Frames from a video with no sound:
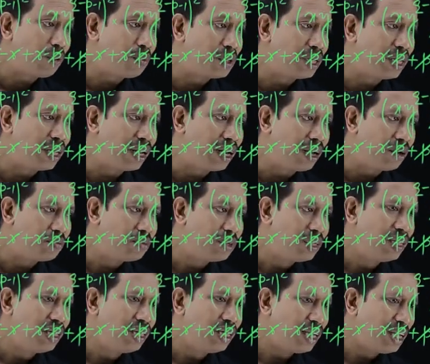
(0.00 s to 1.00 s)
কমন নিলাম
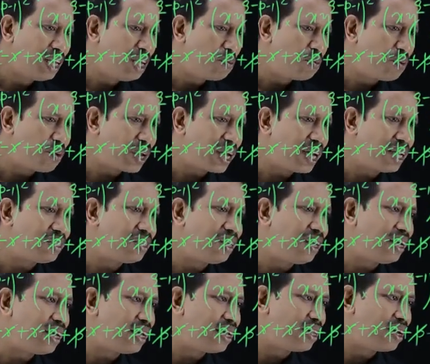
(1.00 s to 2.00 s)
কি পড়ে আছে
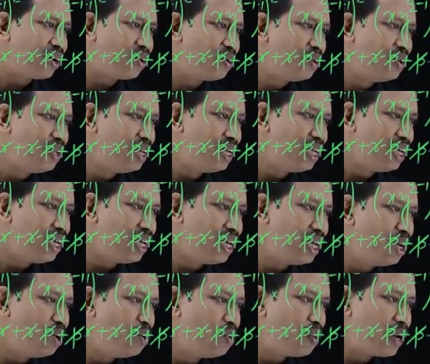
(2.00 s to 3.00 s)
লিখে দাও
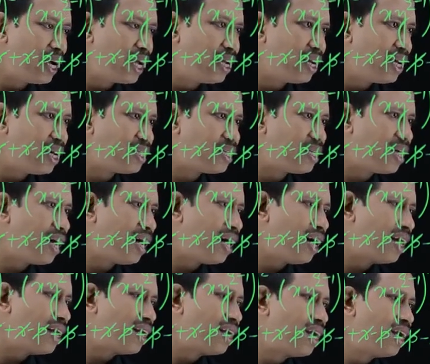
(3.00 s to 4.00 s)
কিউ মাইনাস
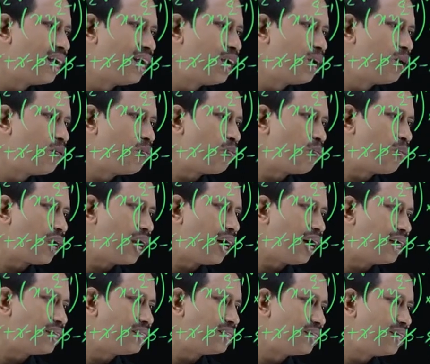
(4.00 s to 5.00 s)
আর
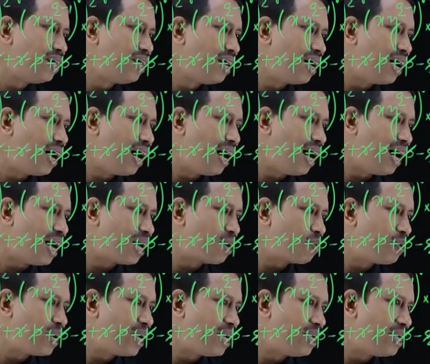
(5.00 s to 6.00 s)
প্লাস আর
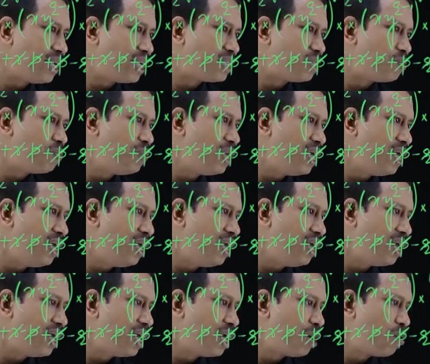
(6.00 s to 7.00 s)
মাইনাস পি
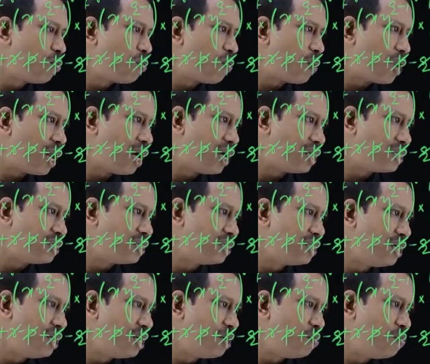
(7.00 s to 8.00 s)
প্লাস
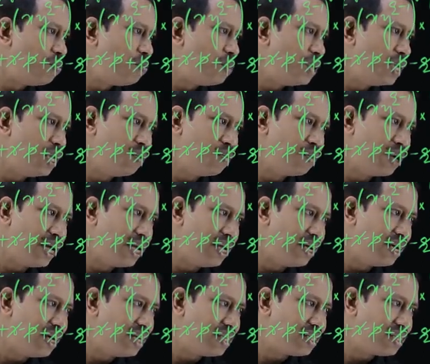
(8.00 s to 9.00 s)
পি
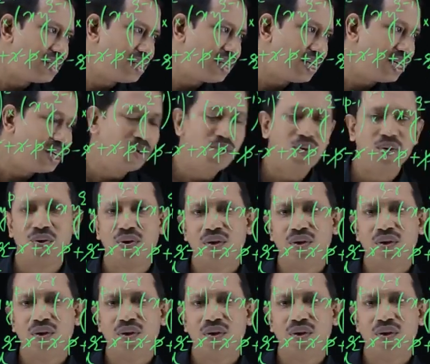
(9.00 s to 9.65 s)
মাইনাস কিউ